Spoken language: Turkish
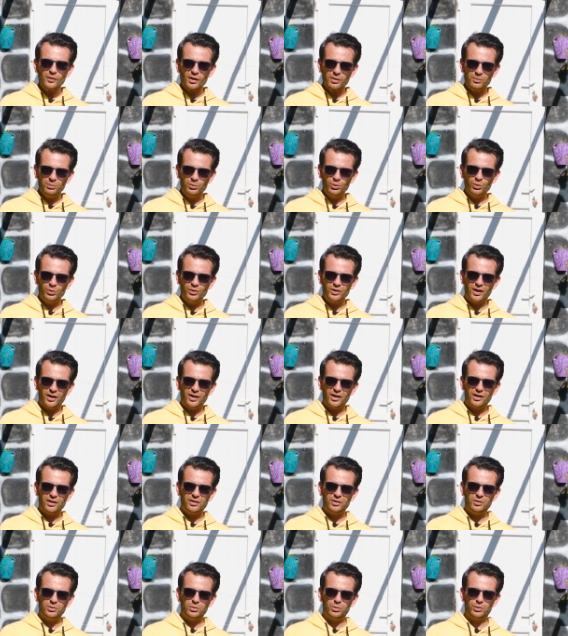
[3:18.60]
Bununla
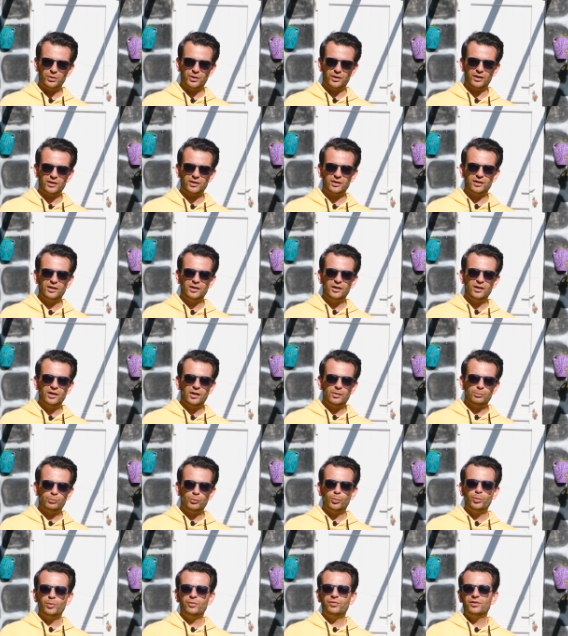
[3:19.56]
alakalı olarak
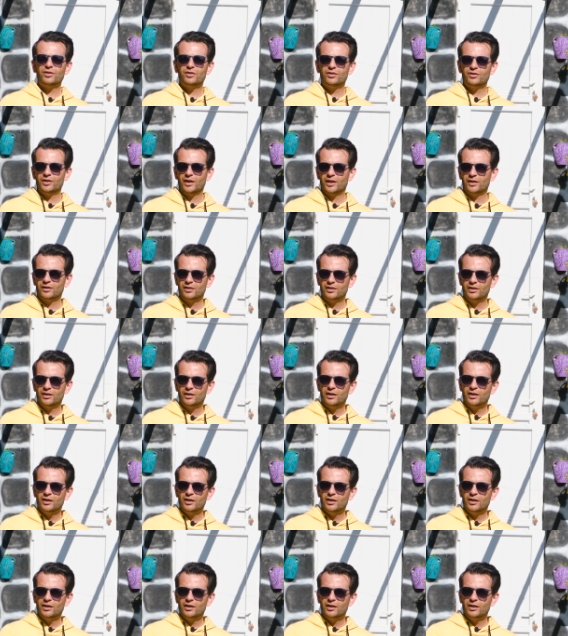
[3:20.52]
bu bir fırsat.